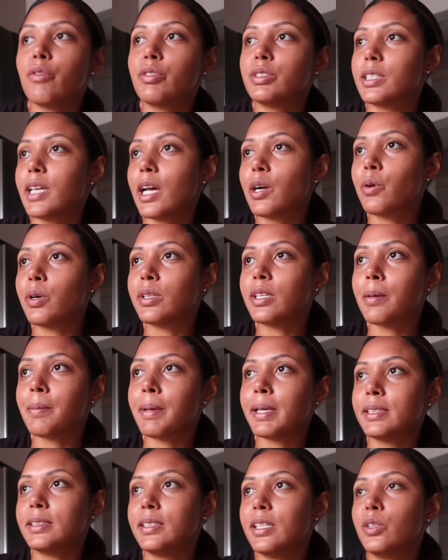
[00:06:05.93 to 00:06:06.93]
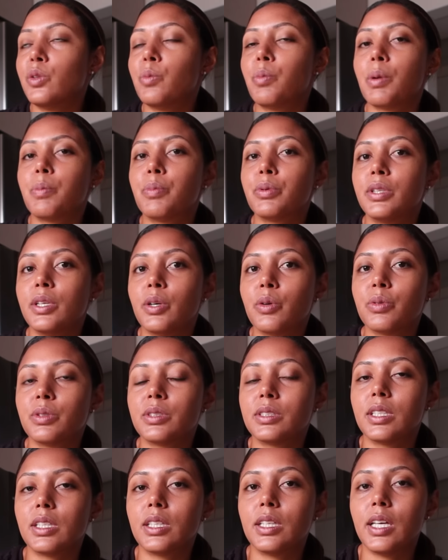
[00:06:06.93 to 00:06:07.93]
Você quer acordar mais cedo para poder
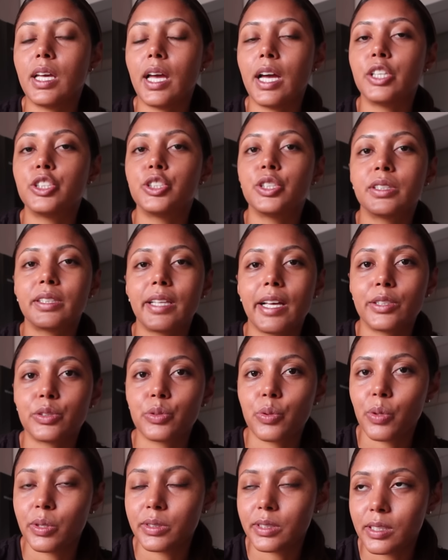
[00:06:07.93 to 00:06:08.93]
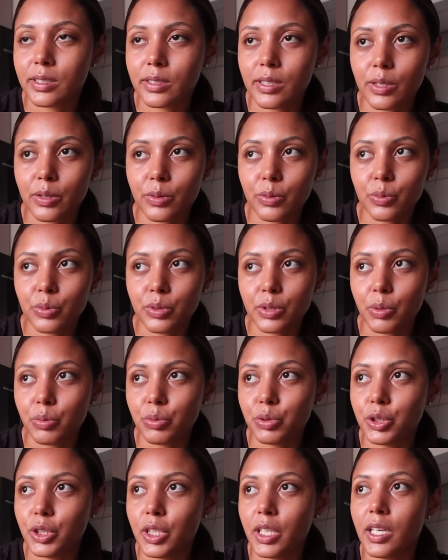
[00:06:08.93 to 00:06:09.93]
conseguir adiantar as coisas do seu
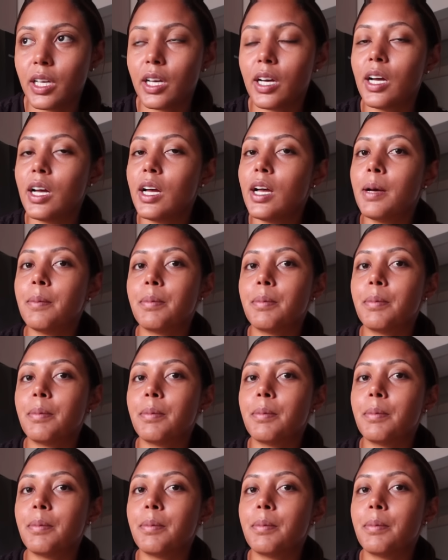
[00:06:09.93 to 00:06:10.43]
dia,